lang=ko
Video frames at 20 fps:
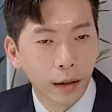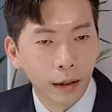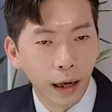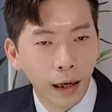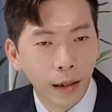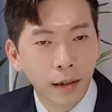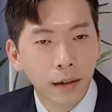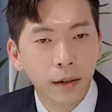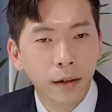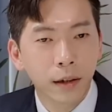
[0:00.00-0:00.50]

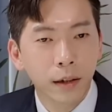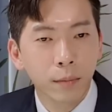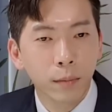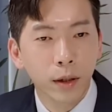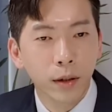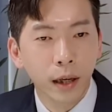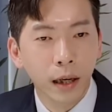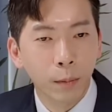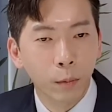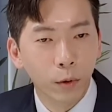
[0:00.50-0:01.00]
다른
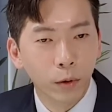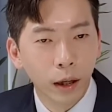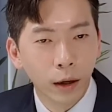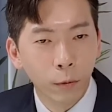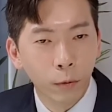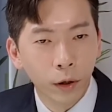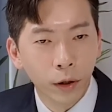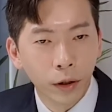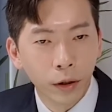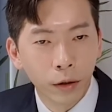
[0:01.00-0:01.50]
팀이
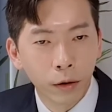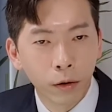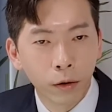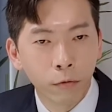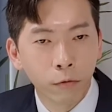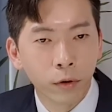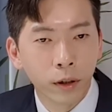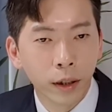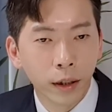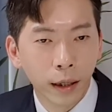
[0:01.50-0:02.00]
잘못하고 있는
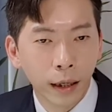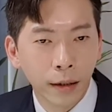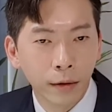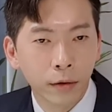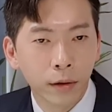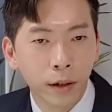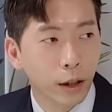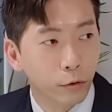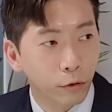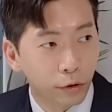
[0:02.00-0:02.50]
거를 우리가 개선해